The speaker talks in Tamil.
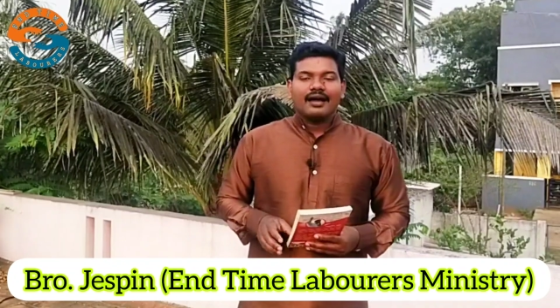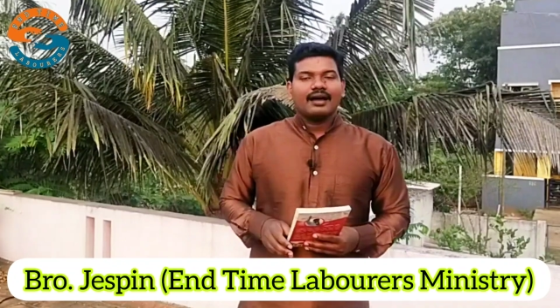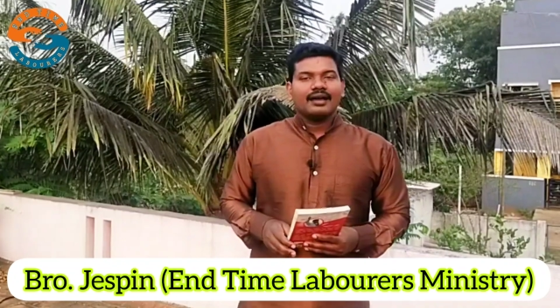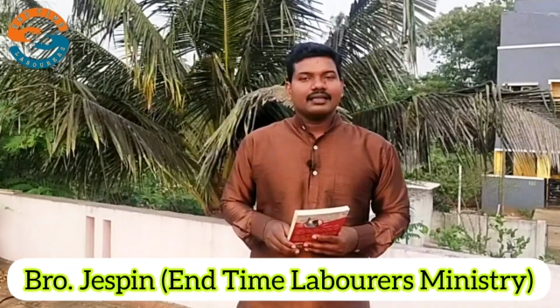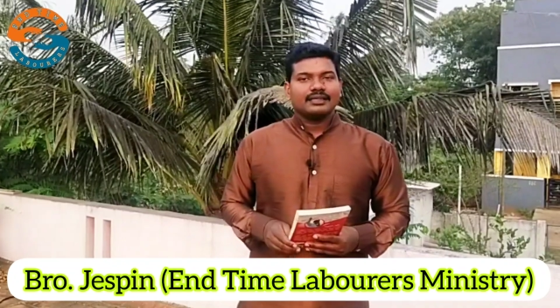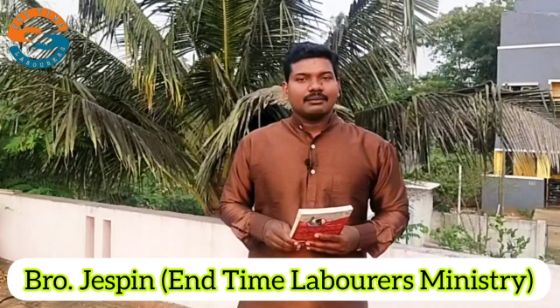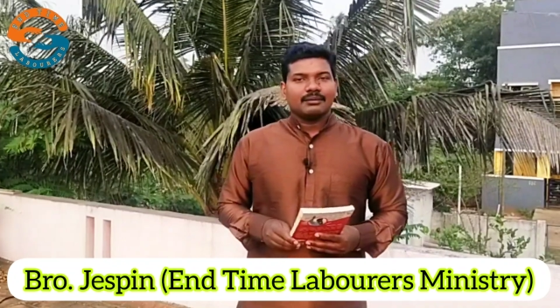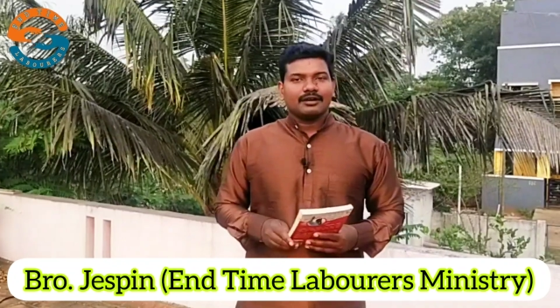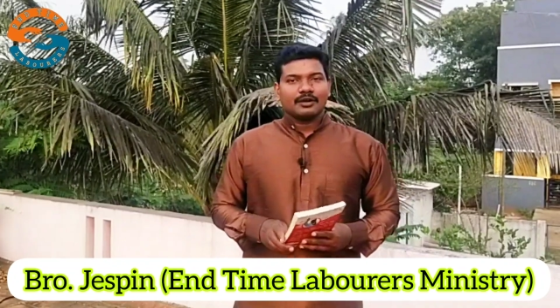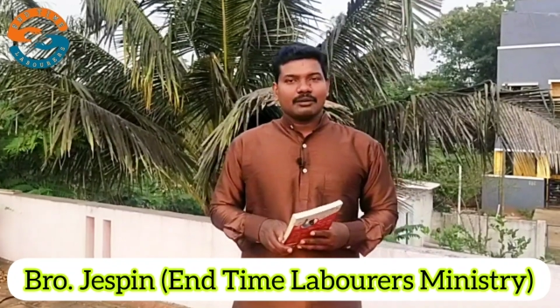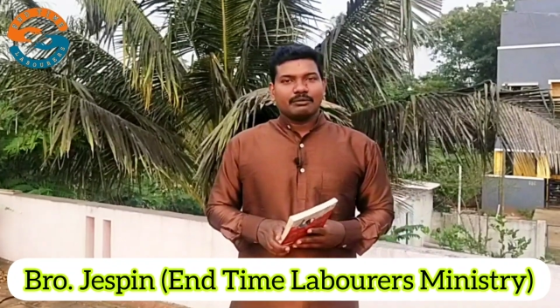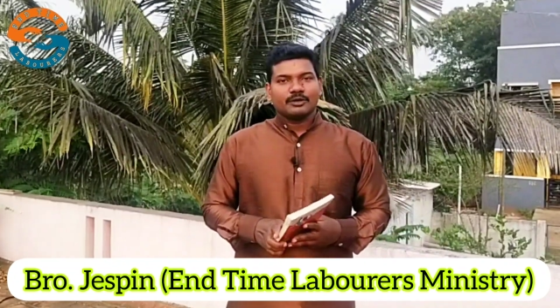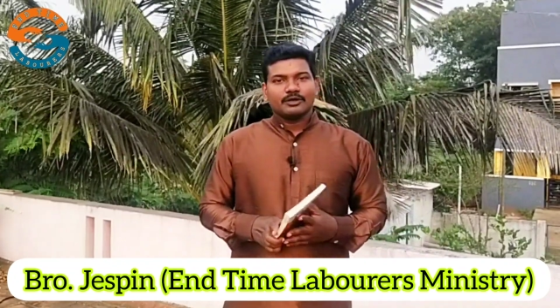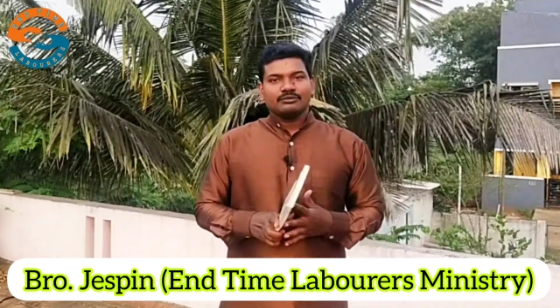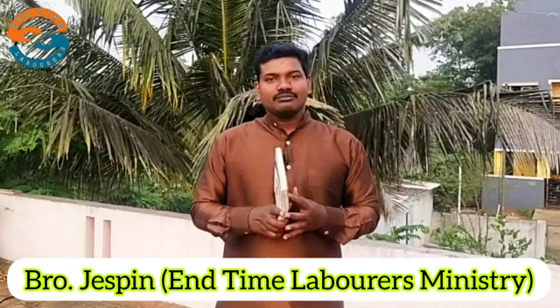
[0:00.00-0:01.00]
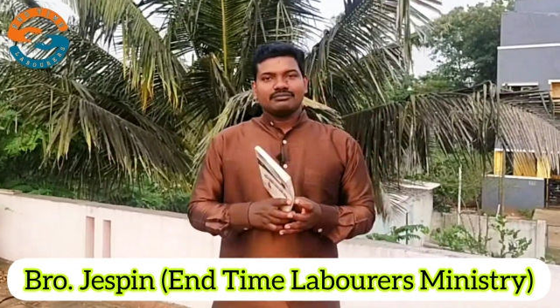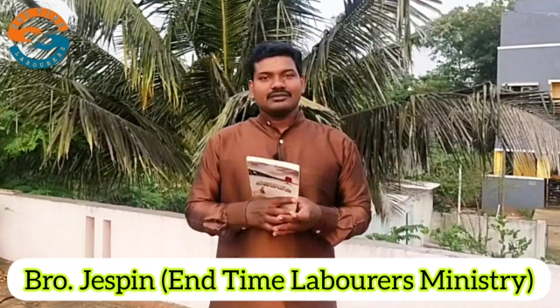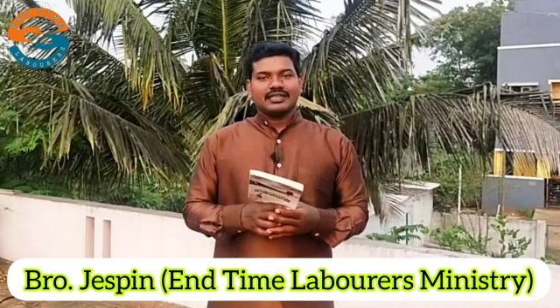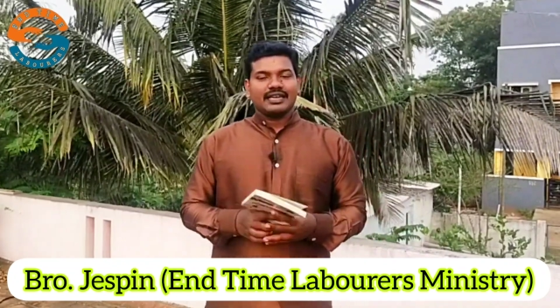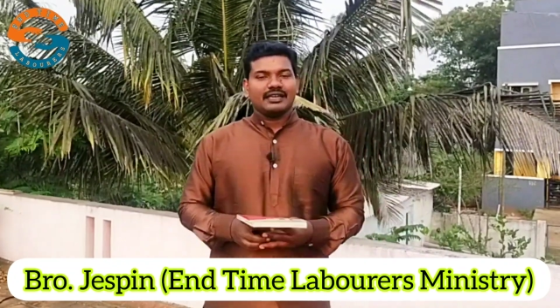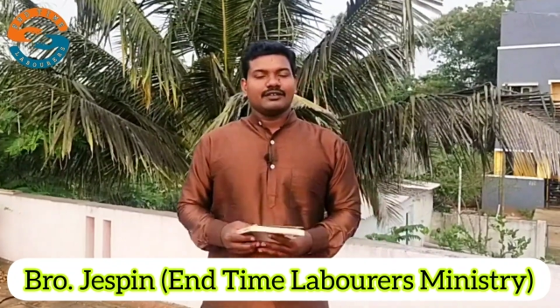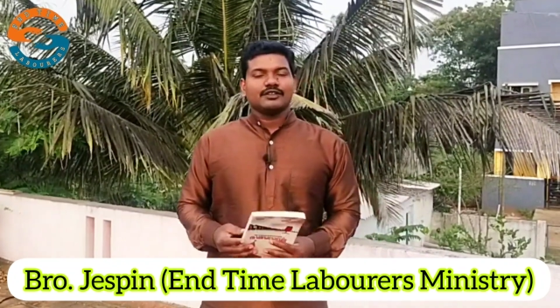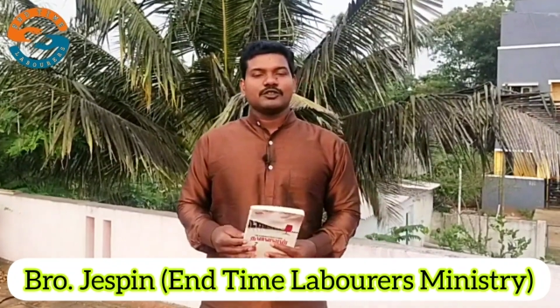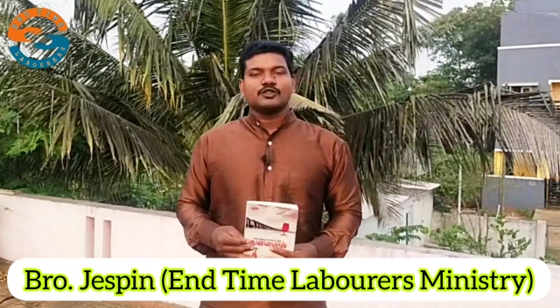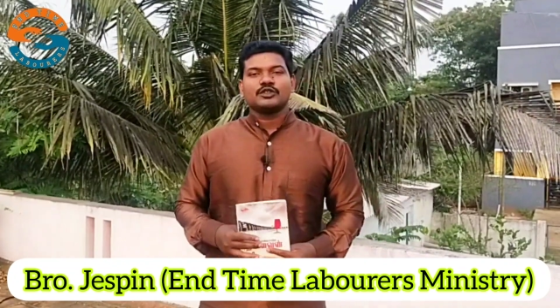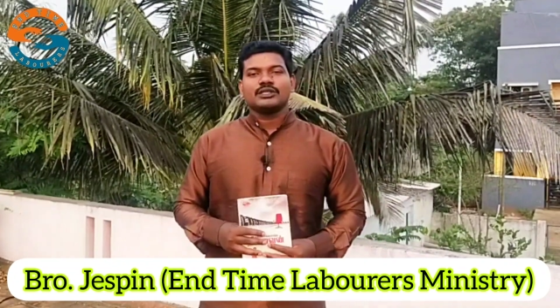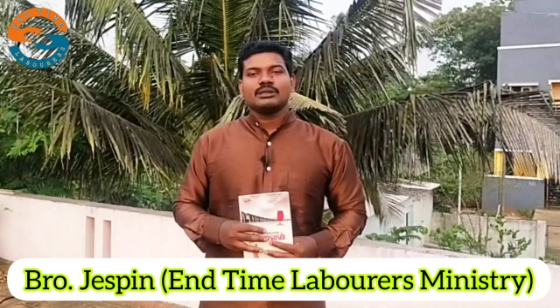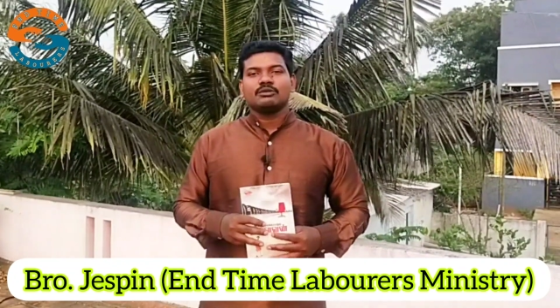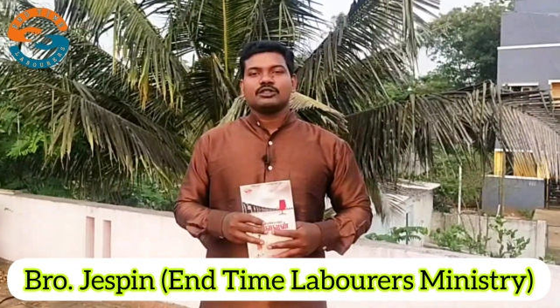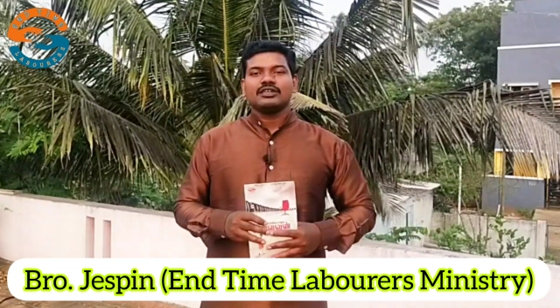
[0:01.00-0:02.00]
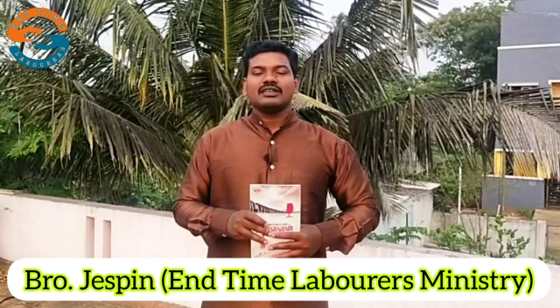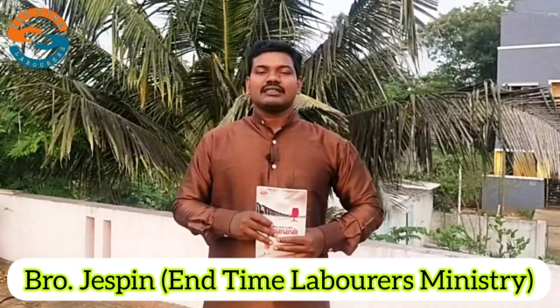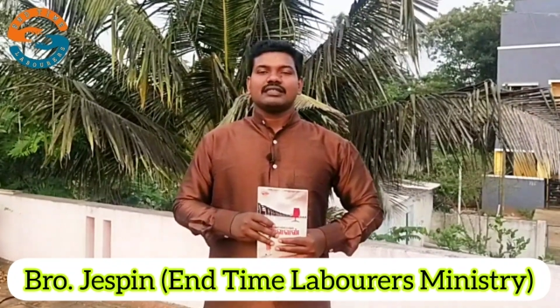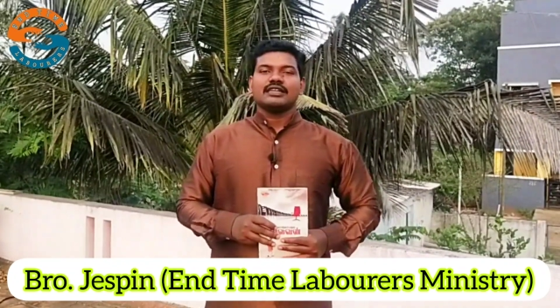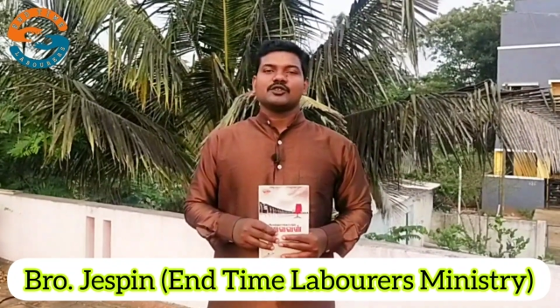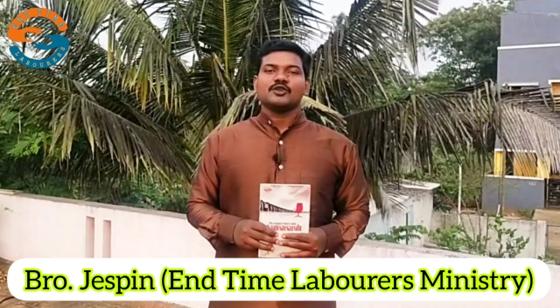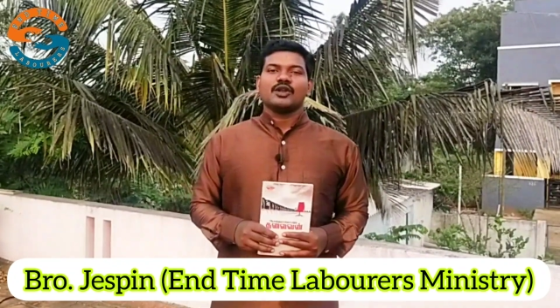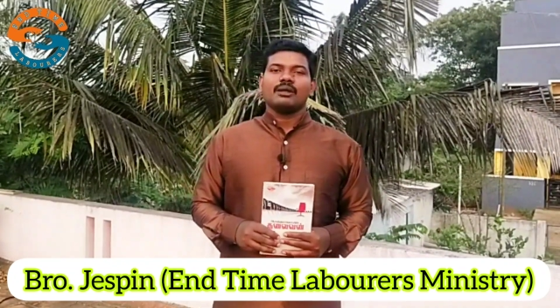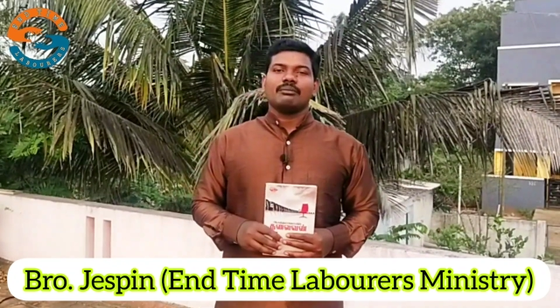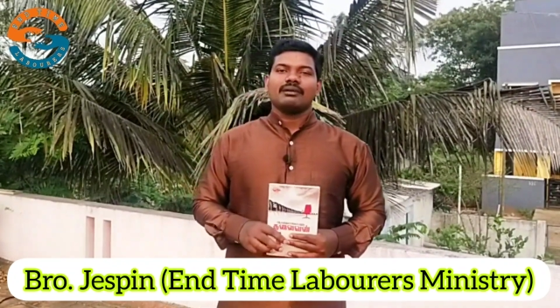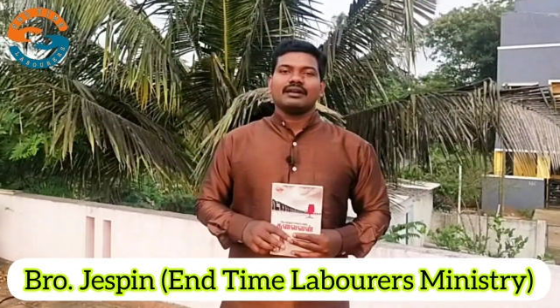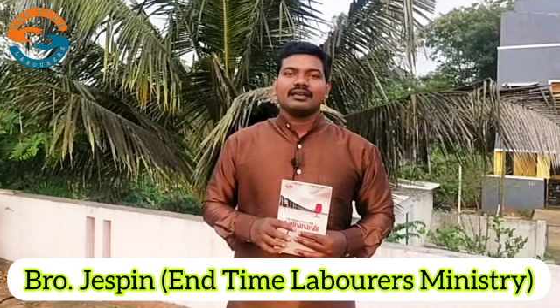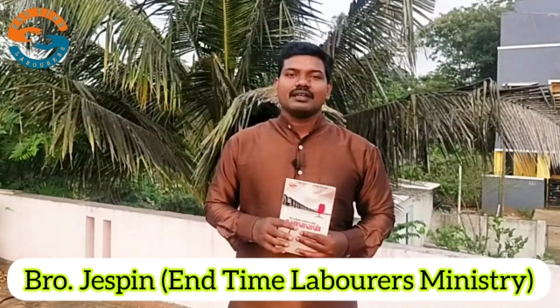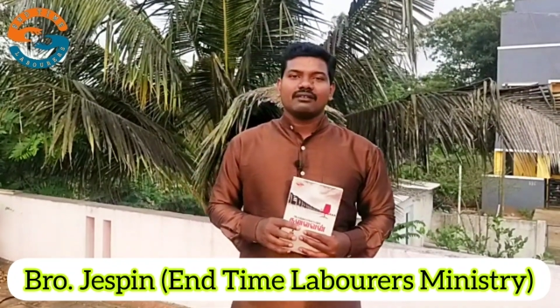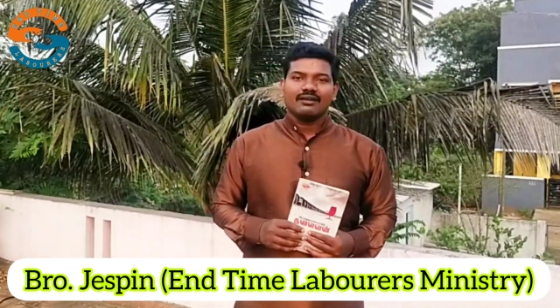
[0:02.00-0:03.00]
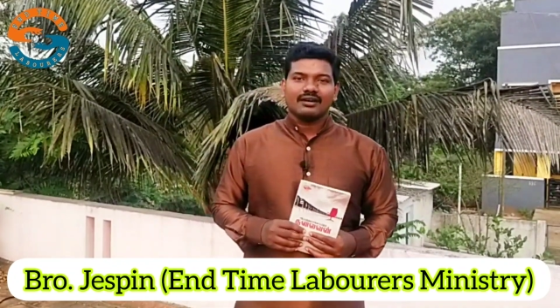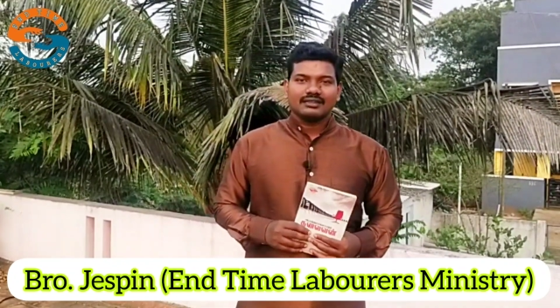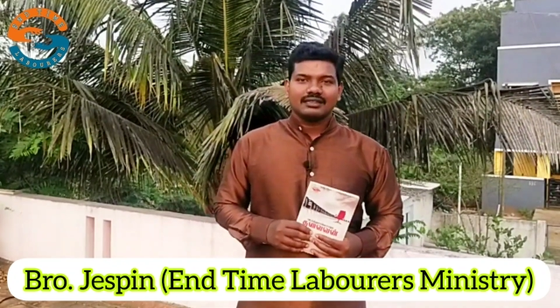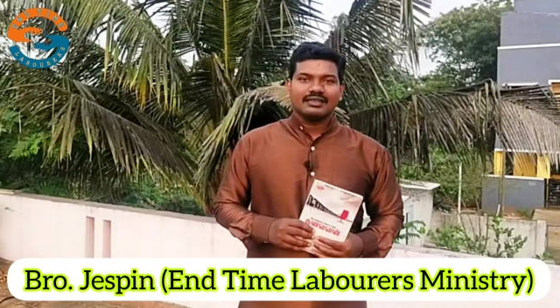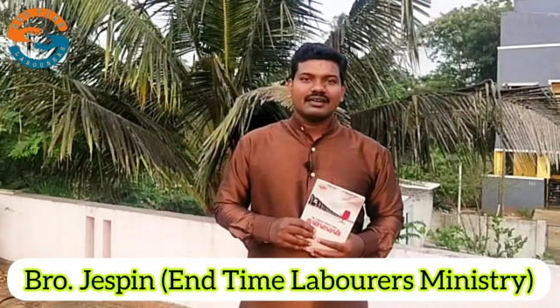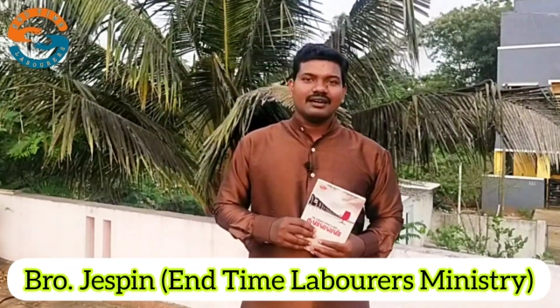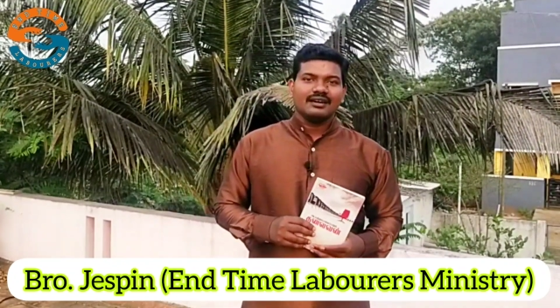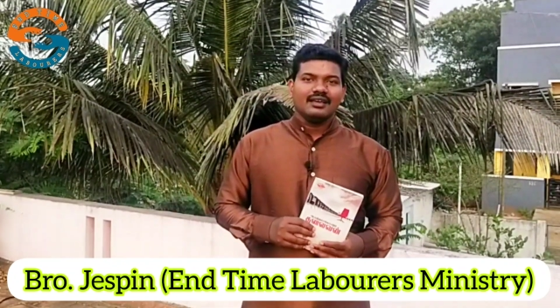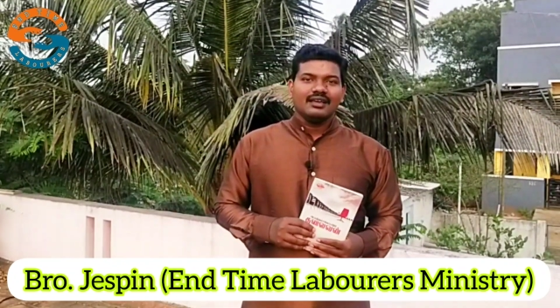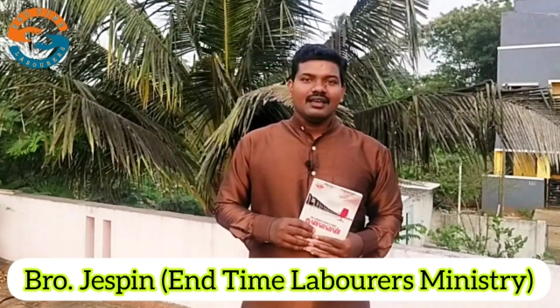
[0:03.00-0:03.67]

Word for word: ஆயத்தமாக்கப்படும் தலைவன் ஸோ இந்த புத்தகத்தில் சொல்லப்பட்டுகிற வார்த்தைகள்